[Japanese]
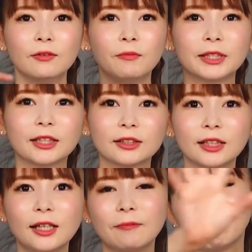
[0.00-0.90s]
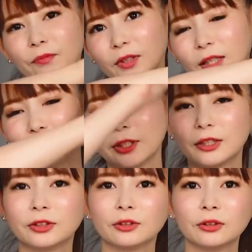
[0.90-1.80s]
めちゃくちゃ
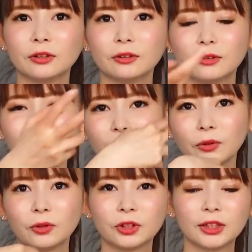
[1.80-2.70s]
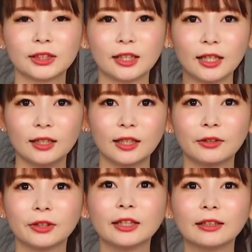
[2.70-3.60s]
ネルフの送ってきたあ
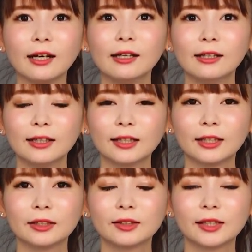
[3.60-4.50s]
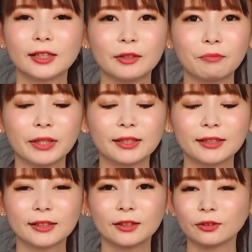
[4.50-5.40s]
れはなんだ、敵がいっぱい出
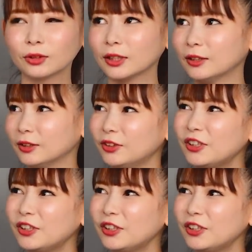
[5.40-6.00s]
てきてるのをさ「あれ